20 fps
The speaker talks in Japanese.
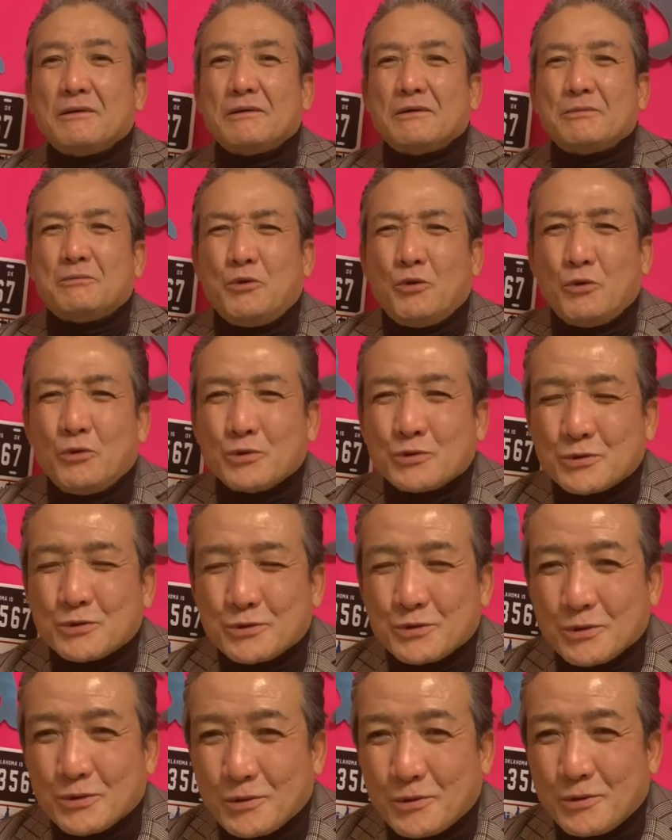もう
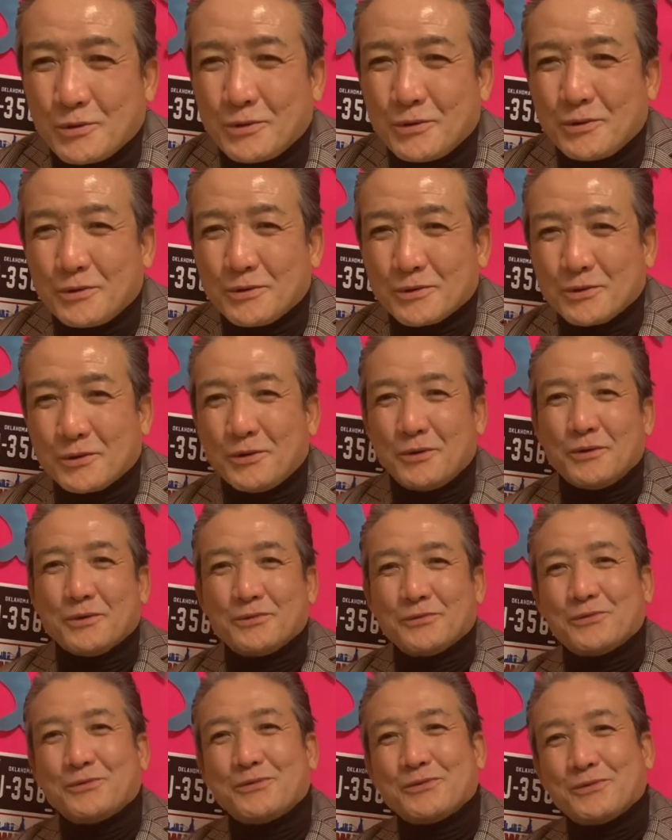そこ
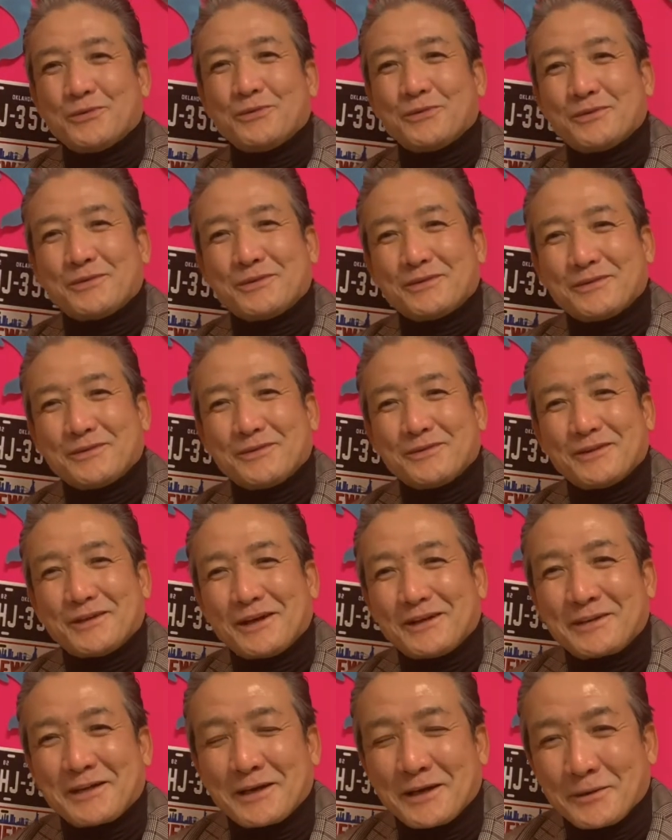の、な
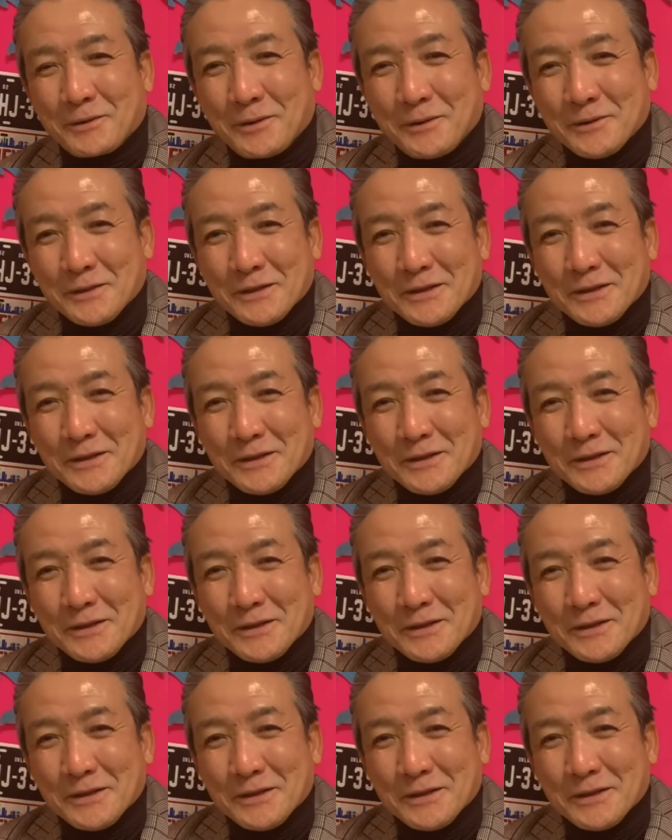んなんやろ、